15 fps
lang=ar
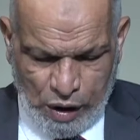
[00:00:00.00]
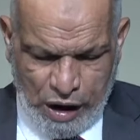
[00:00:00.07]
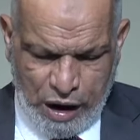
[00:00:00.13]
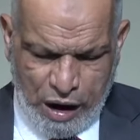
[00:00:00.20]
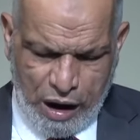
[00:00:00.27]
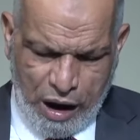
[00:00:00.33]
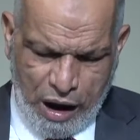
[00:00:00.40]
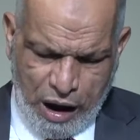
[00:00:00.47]

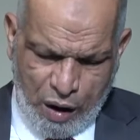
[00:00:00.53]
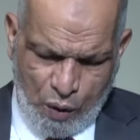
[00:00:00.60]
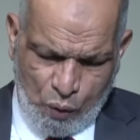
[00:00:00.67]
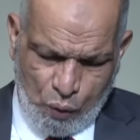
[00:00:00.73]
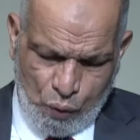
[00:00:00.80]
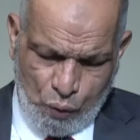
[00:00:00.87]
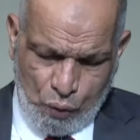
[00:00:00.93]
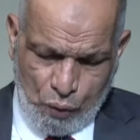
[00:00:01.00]
آه،
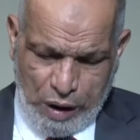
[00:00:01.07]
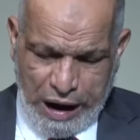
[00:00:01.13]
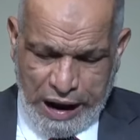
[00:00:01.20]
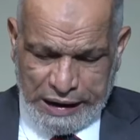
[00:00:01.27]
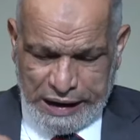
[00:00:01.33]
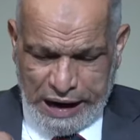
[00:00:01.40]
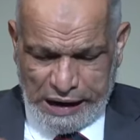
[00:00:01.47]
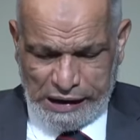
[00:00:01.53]
او
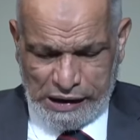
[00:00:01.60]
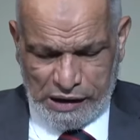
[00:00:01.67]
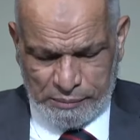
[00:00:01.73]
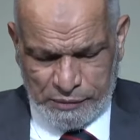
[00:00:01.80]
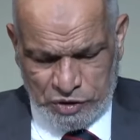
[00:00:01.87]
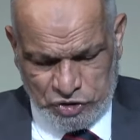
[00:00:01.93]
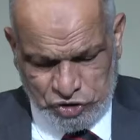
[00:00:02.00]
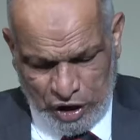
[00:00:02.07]
النيل
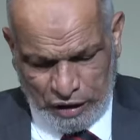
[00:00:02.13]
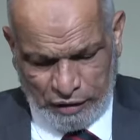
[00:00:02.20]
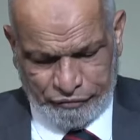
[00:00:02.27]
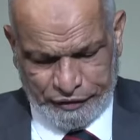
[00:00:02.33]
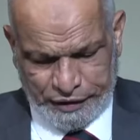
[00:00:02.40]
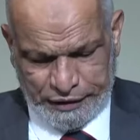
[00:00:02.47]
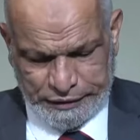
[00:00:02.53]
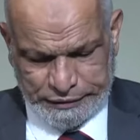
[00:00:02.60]
من
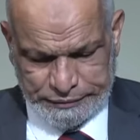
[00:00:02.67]
شرفه